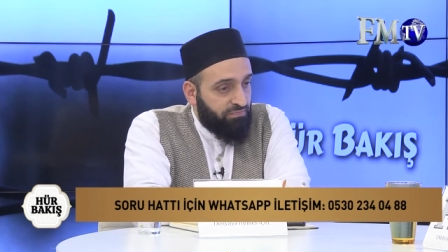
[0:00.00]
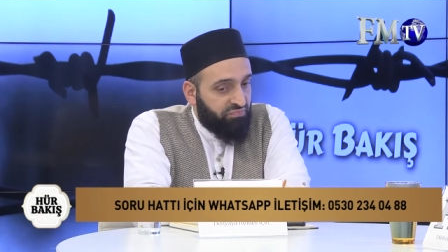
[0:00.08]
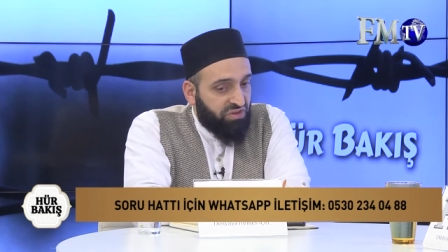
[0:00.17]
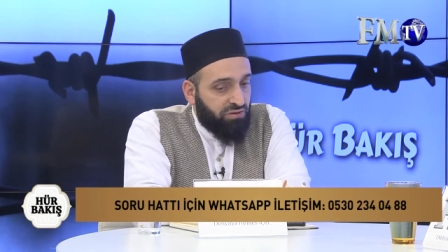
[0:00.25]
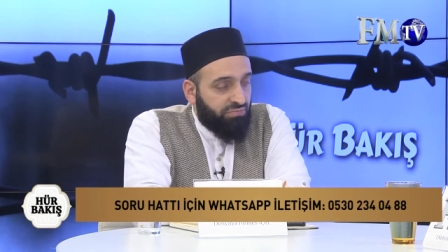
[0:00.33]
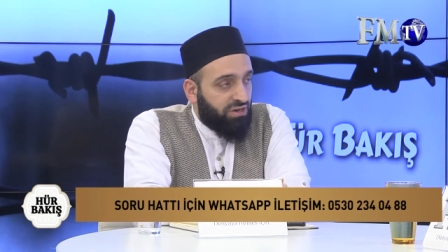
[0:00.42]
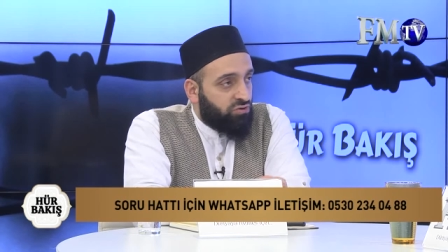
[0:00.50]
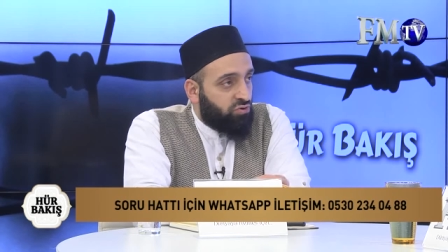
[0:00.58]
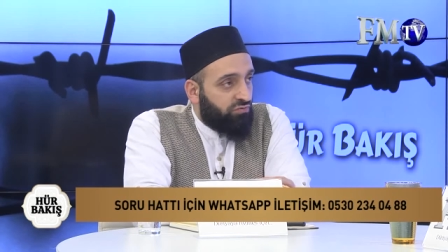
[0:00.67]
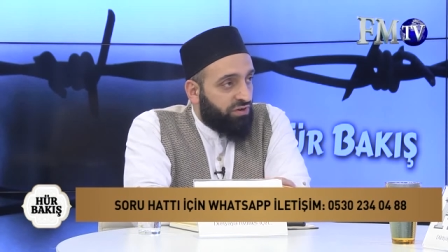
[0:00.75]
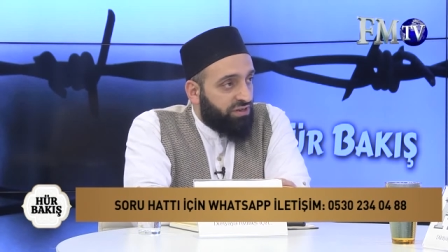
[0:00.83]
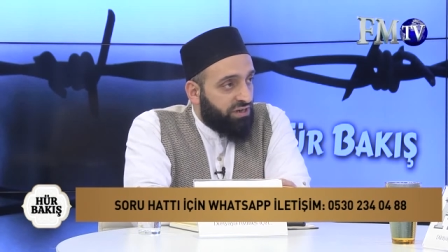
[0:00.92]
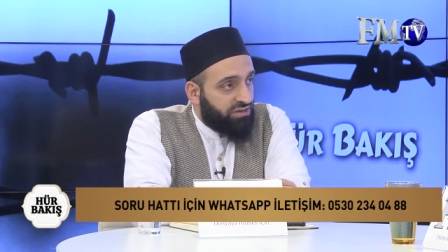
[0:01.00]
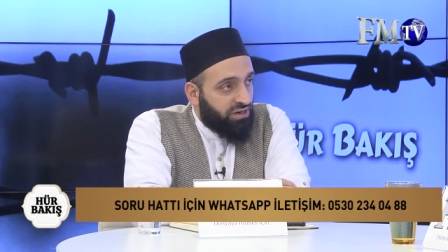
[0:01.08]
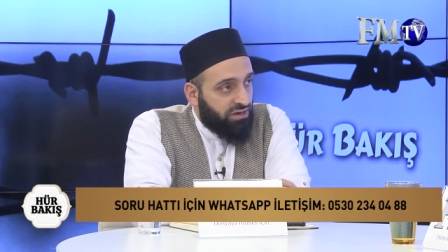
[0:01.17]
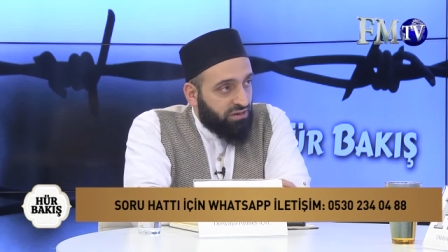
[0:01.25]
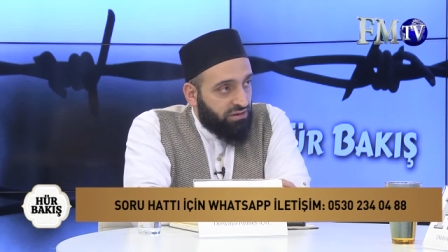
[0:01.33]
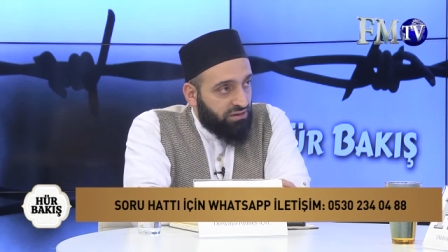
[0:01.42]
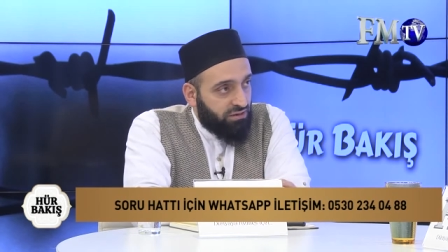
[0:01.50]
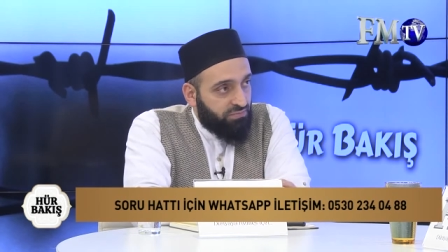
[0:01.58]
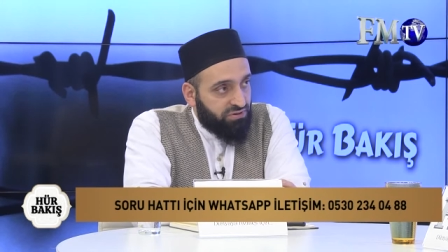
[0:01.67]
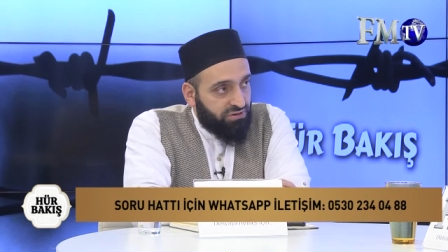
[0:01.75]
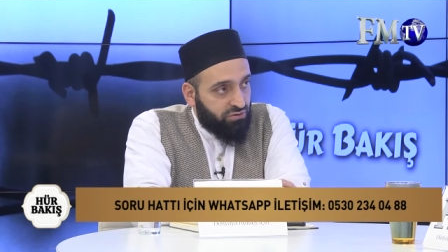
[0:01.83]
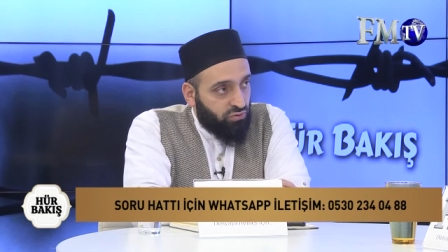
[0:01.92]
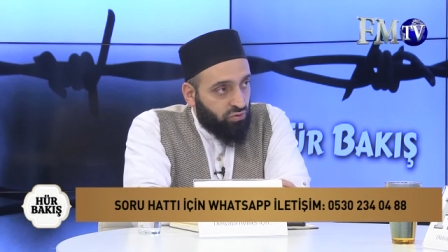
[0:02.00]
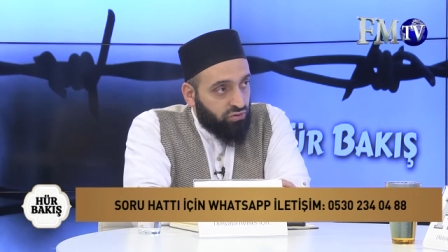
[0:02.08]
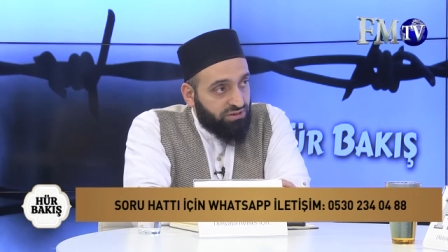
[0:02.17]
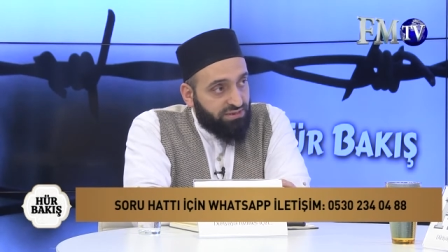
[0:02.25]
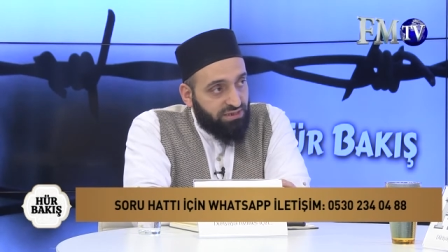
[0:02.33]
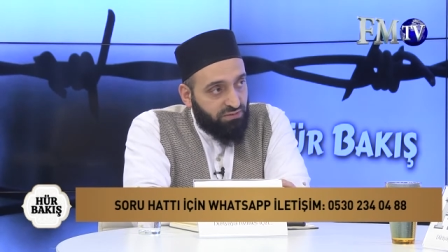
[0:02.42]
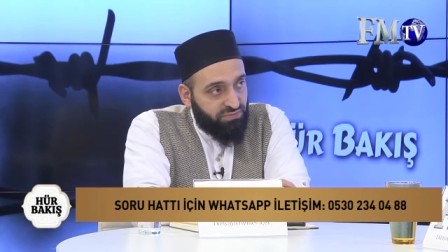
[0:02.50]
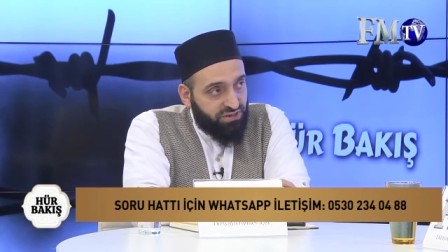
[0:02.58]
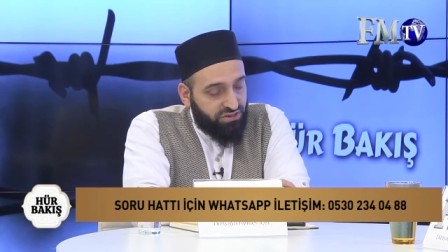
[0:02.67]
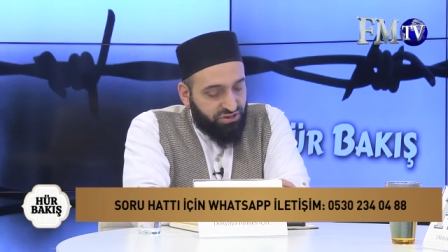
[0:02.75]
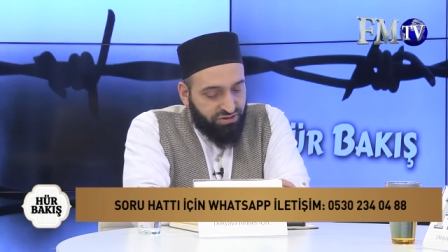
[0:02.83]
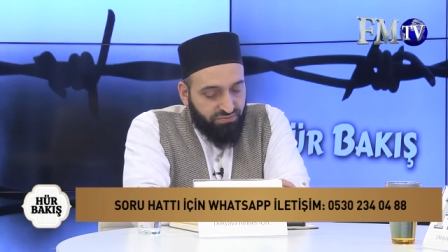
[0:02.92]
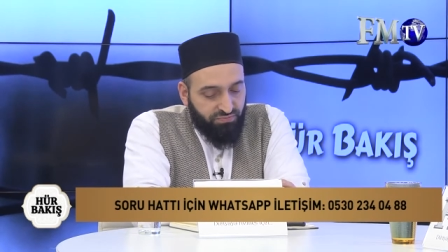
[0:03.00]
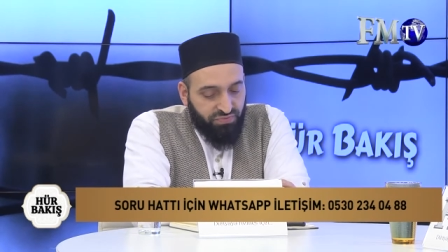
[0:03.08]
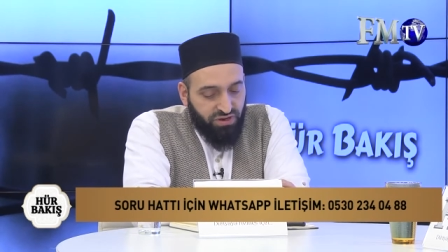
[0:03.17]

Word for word: evet. pek çok fedakarlıklar yapıldığını görüyoruz İslam dini için.